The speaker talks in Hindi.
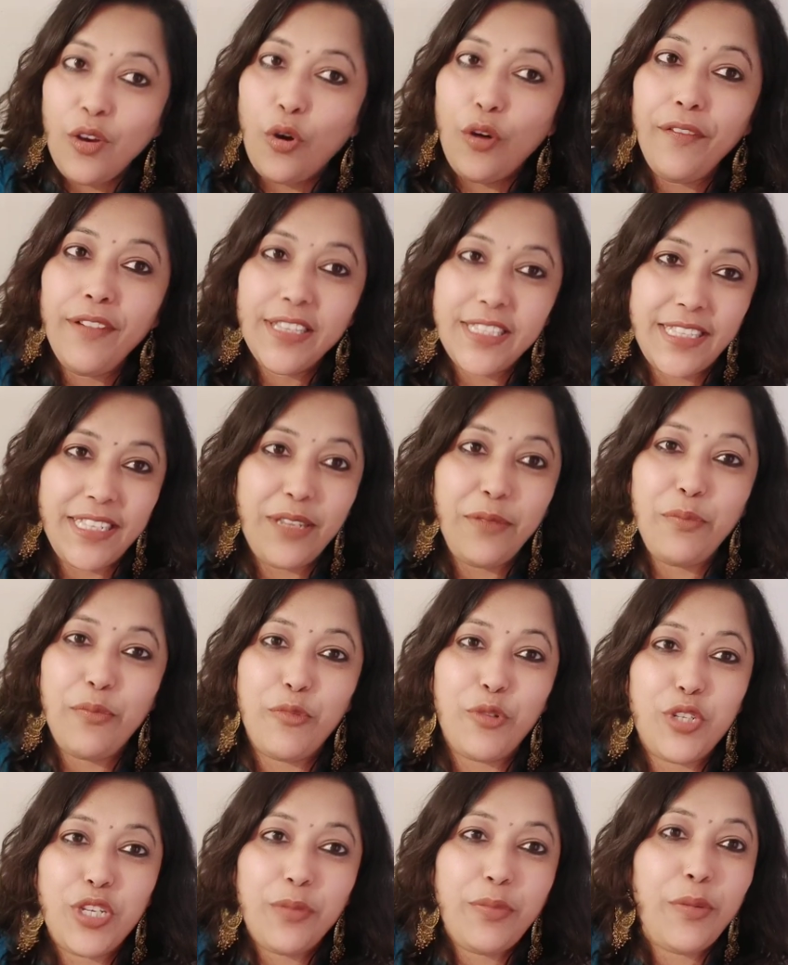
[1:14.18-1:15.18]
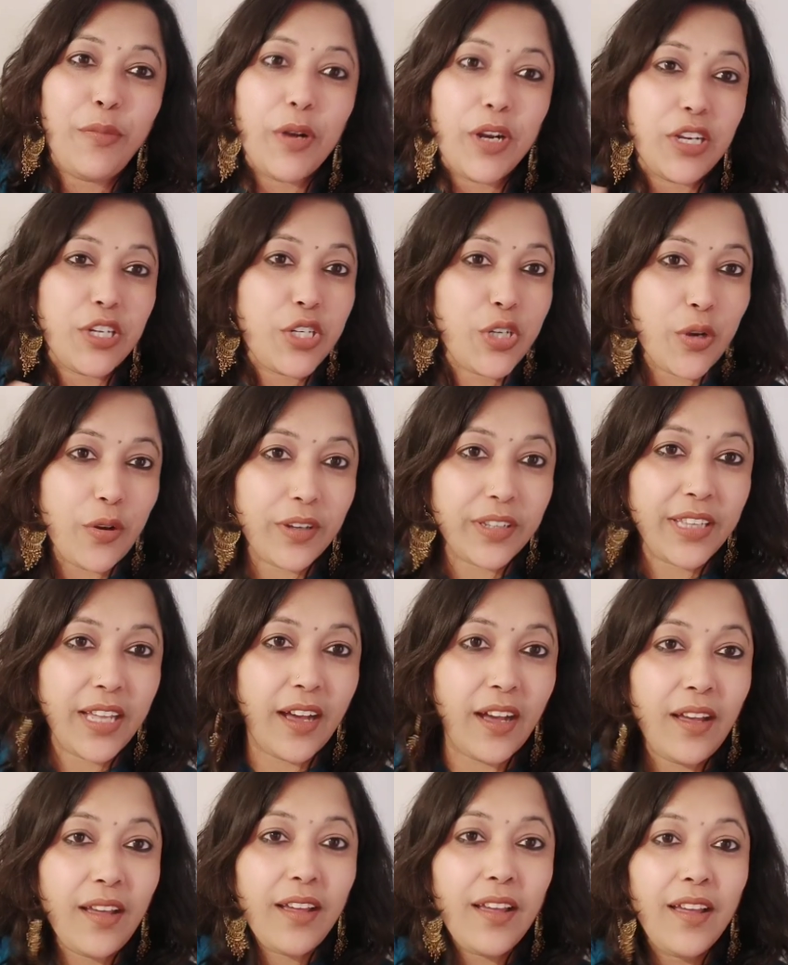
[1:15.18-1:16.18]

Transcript: ऑब्वियसली मुझे भी बड़ा शौक था